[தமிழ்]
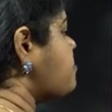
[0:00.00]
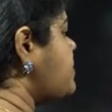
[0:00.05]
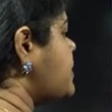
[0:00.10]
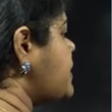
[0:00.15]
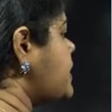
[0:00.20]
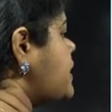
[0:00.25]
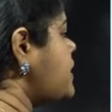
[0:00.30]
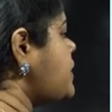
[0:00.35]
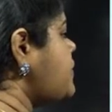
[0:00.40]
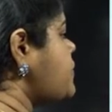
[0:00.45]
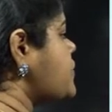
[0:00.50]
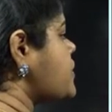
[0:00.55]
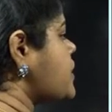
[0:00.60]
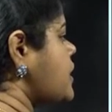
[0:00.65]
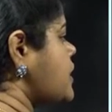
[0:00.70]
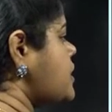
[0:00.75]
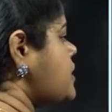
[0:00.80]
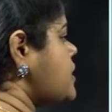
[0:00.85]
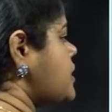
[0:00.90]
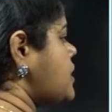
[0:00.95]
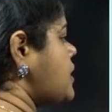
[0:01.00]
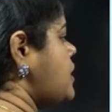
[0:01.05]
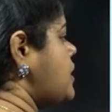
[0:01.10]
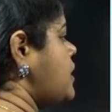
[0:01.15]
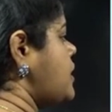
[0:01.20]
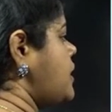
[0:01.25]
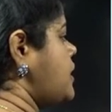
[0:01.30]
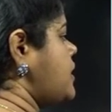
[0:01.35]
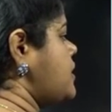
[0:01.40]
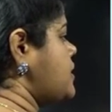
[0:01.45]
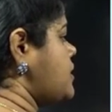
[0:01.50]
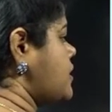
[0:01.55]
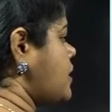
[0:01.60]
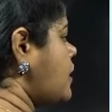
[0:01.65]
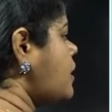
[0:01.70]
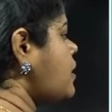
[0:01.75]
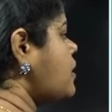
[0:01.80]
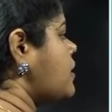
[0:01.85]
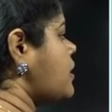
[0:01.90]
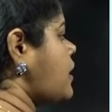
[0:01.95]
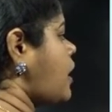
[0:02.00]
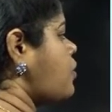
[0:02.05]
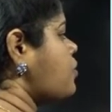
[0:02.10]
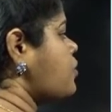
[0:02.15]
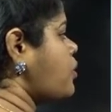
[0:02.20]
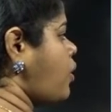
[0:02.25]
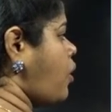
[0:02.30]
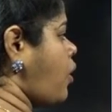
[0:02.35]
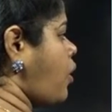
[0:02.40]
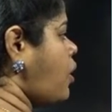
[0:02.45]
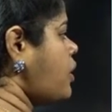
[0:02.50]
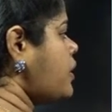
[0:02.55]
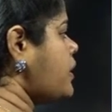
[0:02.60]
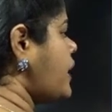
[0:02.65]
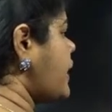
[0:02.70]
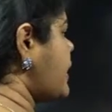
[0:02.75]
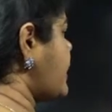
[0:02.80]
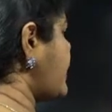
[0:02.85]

பிலீவ்ஸ் இட் is a groundhog can